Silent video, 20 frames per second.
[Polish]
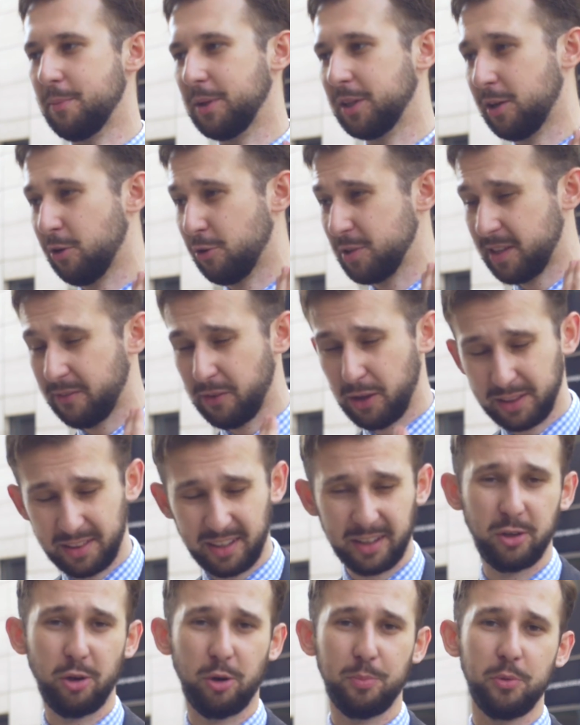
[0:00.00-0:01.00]
Ta materia stawiała
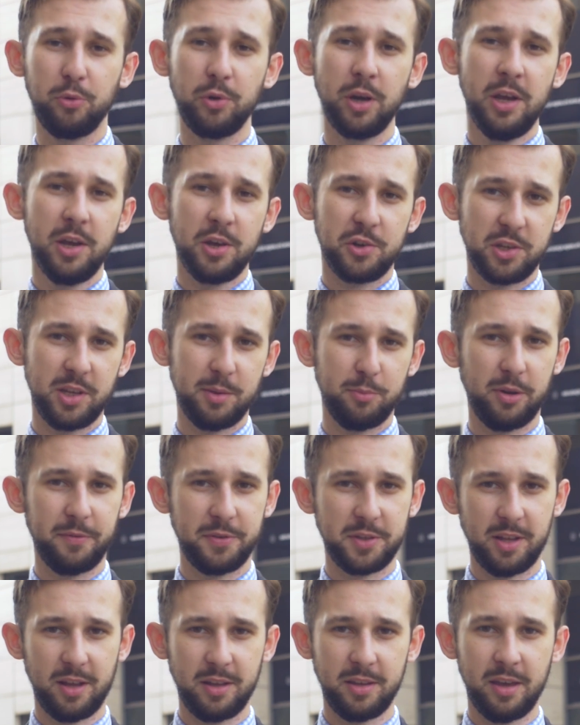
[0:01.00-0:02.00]
taki opór, że nie
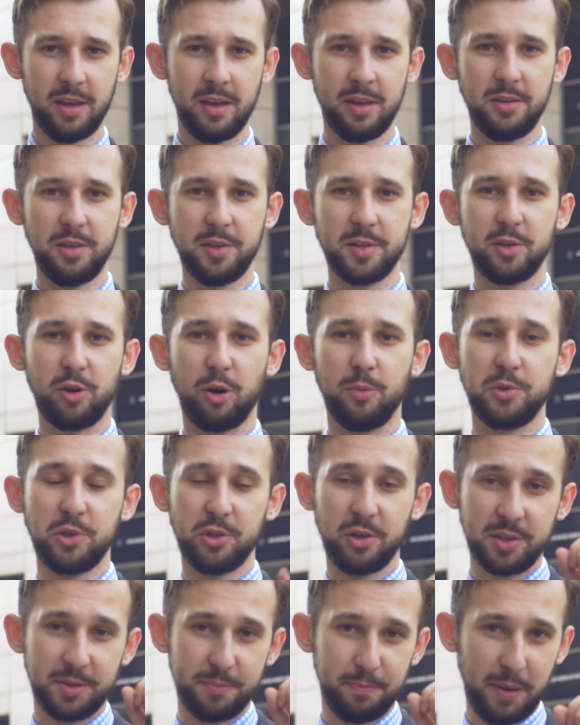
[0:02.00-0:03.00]
byłem w stanie nic
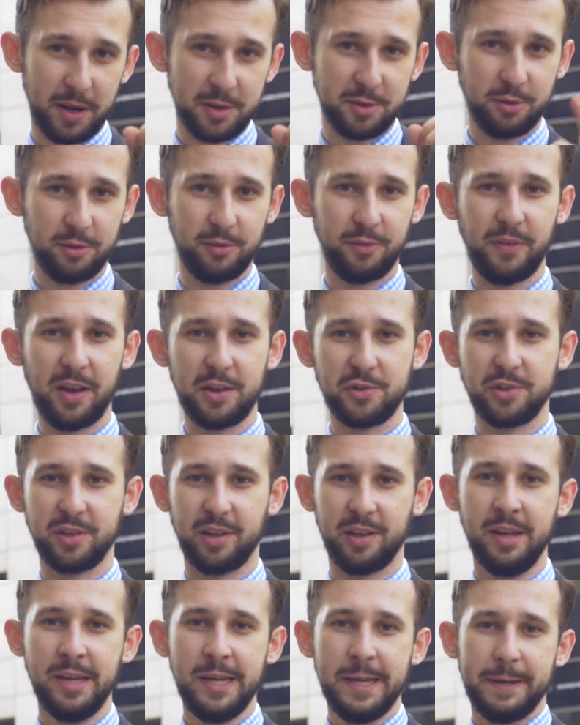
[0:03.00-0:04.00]
zrobić. To jest bardzo
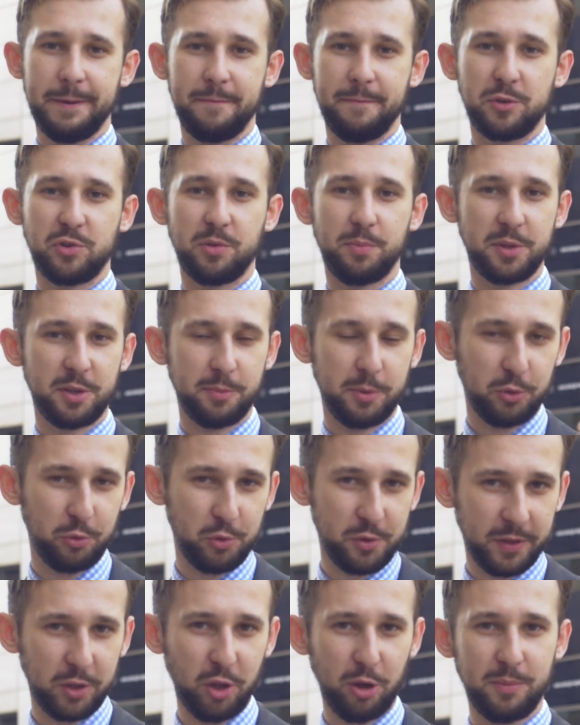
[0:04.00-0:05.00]
ważne, żeby sobie
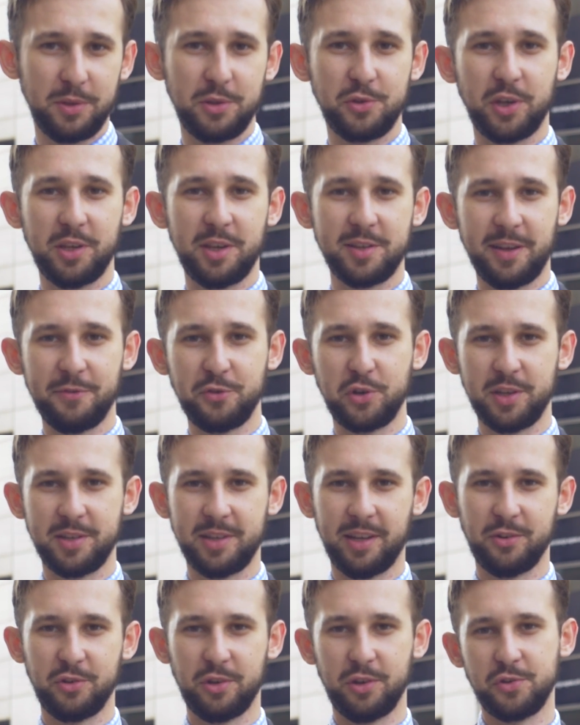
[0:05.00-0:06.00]
to uświadomić, że nie zawsze
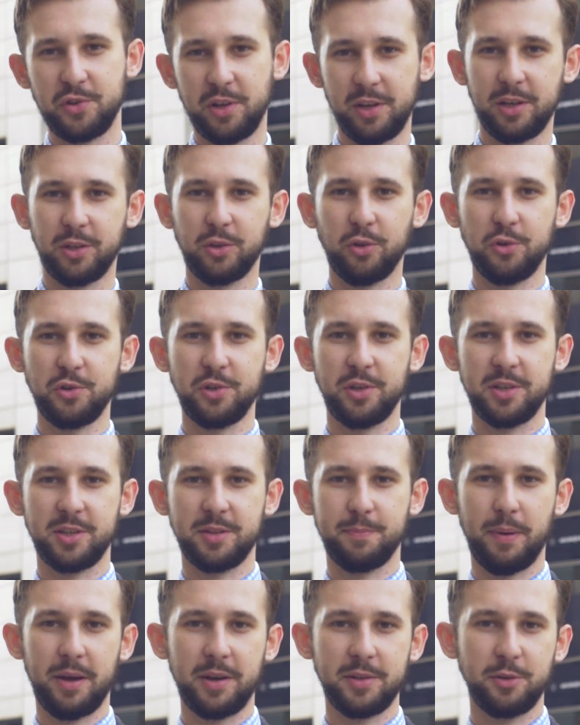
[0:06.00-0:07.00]
jest tak, że jeżeli ktoś
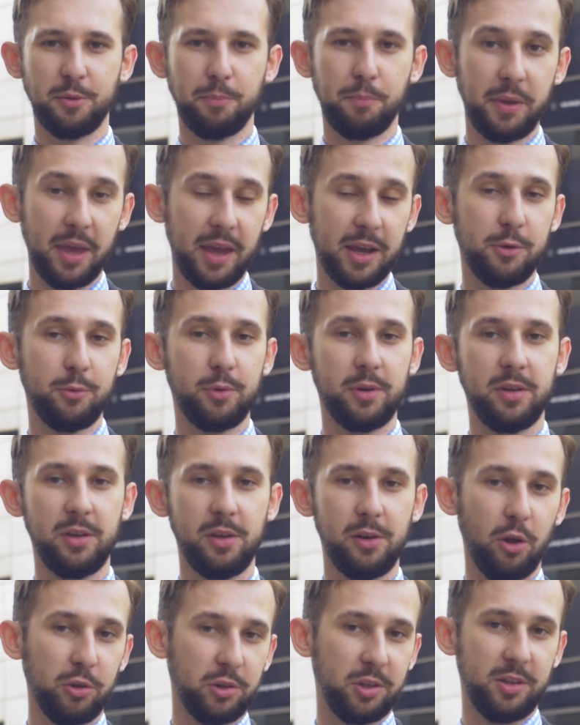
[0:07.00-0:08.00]
jest bardzo biegły
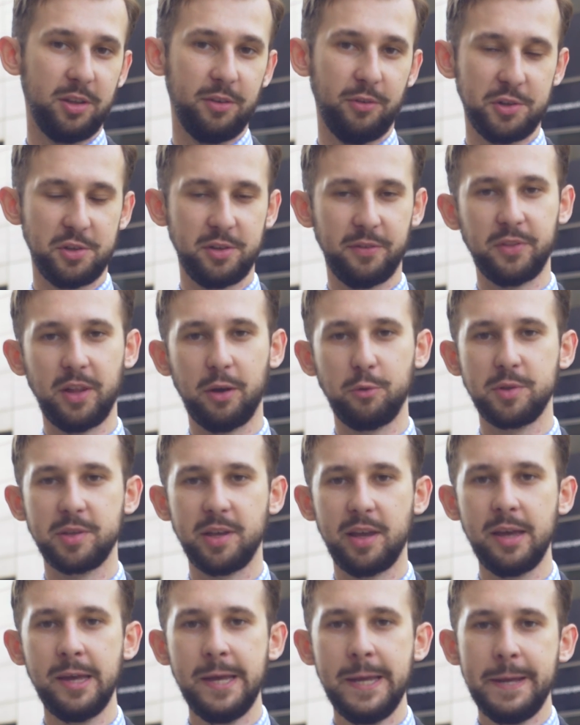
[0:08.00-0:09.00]
i lotny właśnie w
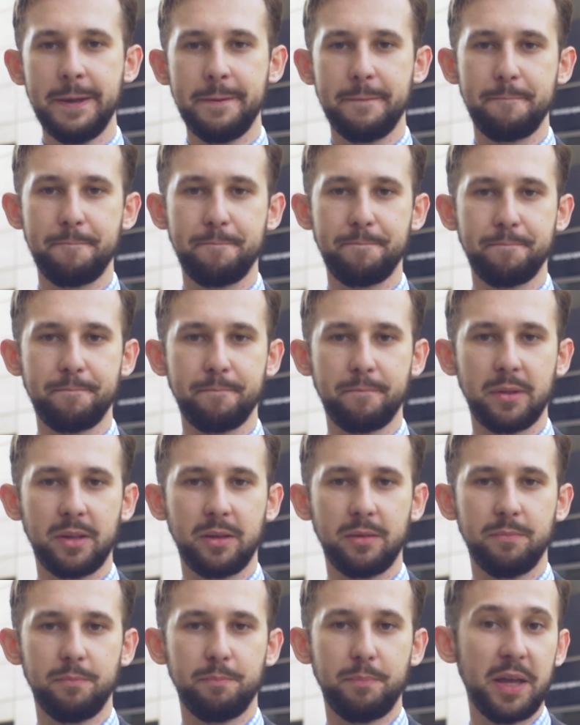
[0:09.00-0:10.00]
nauce,
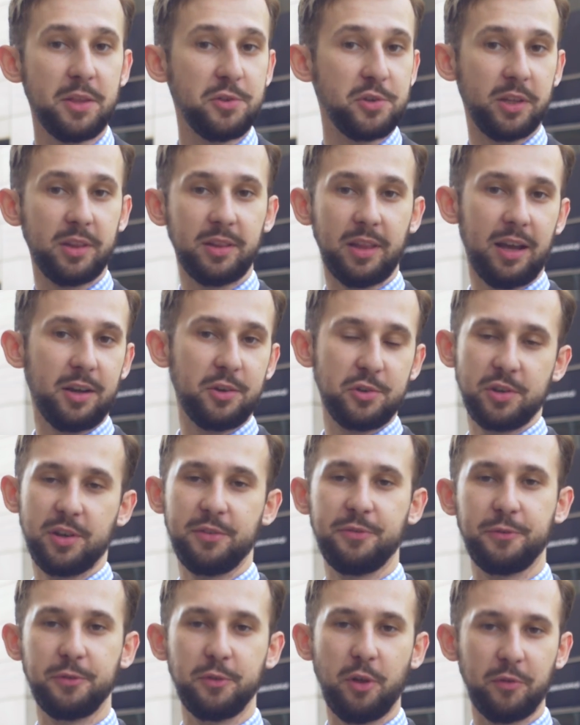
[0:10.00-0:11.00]
mm, będzie tak,
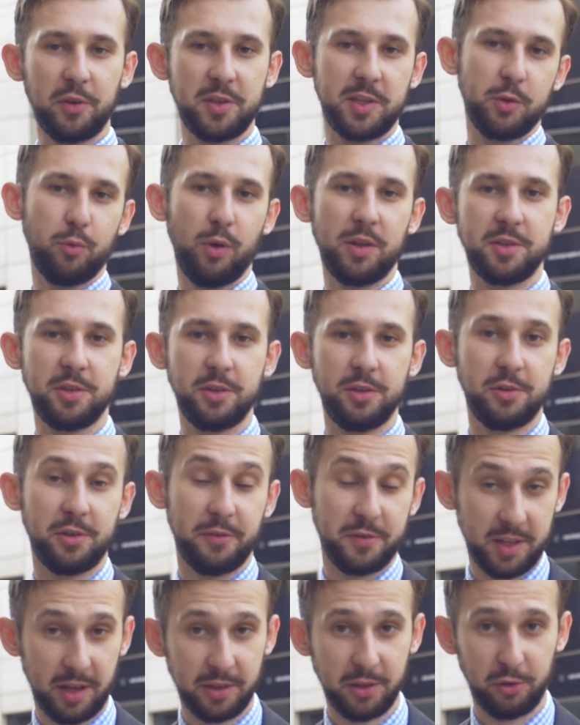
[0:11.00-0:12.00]
że w nowej sytuacji
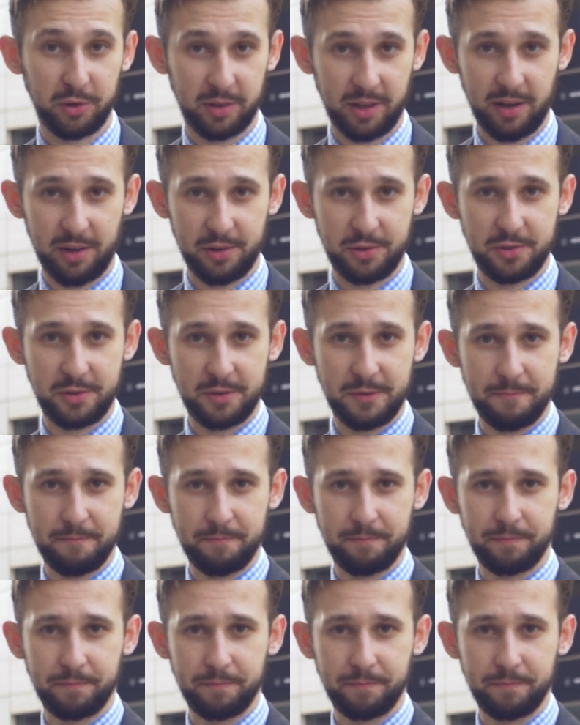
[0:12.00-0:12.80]
się w stanie odnaleźć.